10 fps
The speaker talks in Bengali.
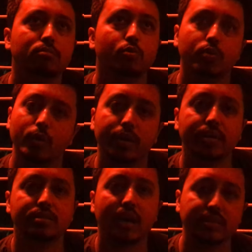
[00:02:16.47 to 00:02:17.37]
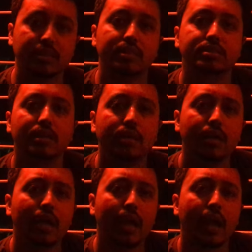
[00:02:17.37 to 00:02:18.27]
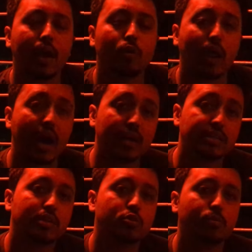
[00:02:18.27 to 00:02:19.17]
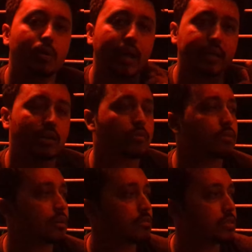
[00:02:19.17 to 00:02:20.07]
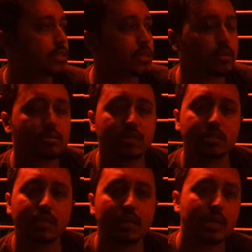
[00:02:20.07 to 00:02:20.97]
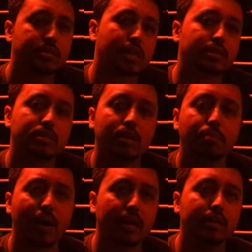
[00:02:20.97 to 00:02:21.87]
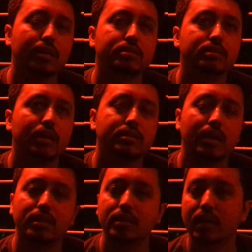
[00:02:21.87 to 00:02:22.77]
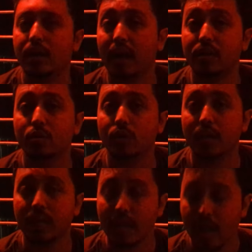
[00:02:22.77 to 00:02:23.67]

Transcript: দুপুরে হয়ে গেছে আজান দিছে এখন আসার সময় একটা ঘটনা ঘটছে সেটা হচ্ছে যে সাজেক থেকে পাহাড়ির রাস্তায় সারাদিন রাইড করে